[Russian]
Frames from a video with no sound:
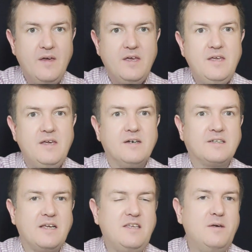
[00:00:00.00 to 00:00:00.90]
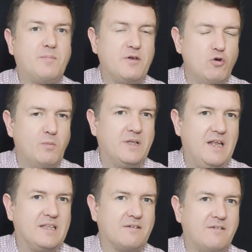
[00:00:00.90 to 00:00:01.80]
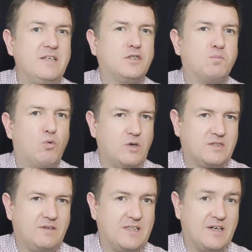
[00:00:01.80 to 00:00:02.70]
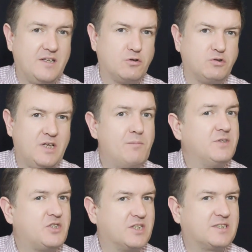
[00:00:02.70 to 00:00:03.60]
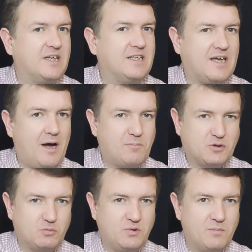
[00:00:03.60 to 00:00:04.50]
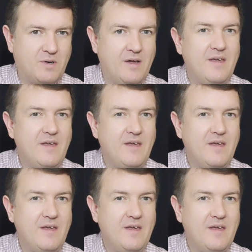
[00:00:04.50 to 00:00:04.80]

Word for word: И какие приемы для этого использовать, дорогие друзья, мы сейчас это обсудим.